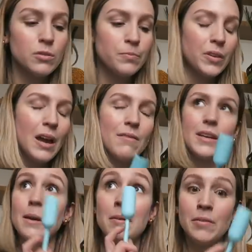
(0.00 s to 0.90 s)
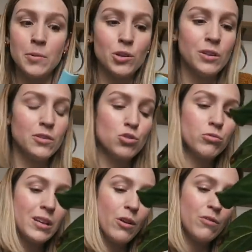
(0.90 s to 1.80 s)
cas, avec MFMK, on avait
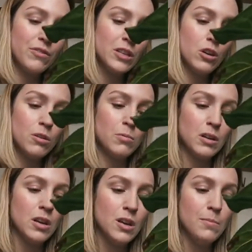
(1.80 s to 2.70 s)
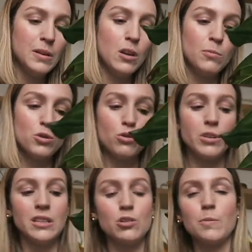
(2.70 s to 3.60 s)
shooté un vignoble, puis le monsieur,
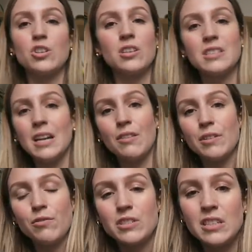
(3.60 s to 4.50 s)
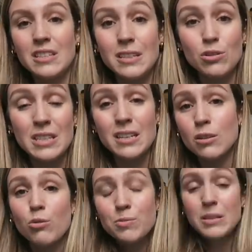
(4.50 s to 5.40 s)
il était super gentil à la fin, il faisait une
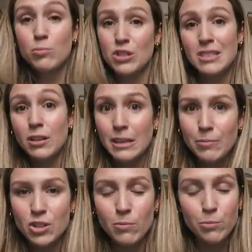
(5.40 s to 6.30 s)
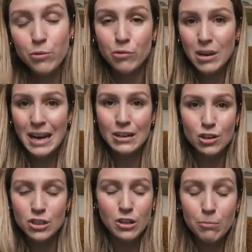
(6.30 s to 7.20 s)
dégustation, puis moi je disais honnêtement, j'aime pas full
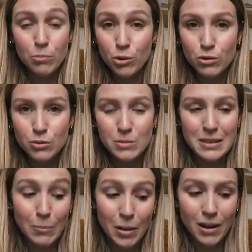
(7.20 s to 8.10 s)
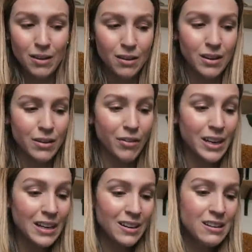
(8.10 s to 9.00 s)
l'alcool, j'aime pas spécialement euh, les vins,
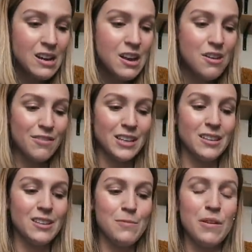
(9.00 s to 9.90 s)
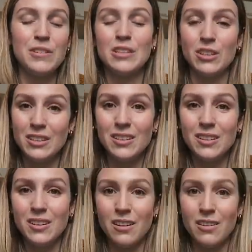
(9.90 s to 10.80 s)
là. Fait qu'il m'avait donné
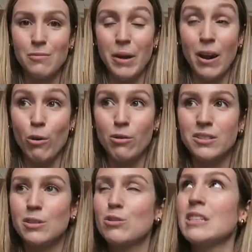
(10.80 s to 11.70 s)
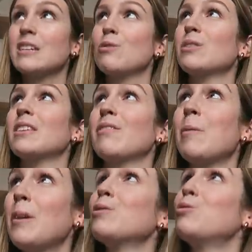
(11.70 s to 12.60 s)
euh, ben, un en dégustation qui était
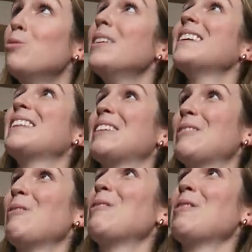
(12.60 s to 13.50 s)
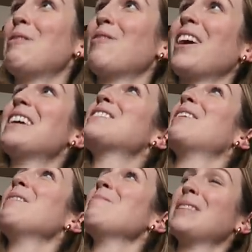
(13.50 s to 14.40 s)
vraiment doux et qui était donc le
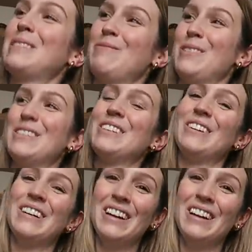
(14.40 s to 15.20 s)
fraîcheur, merci monsieur.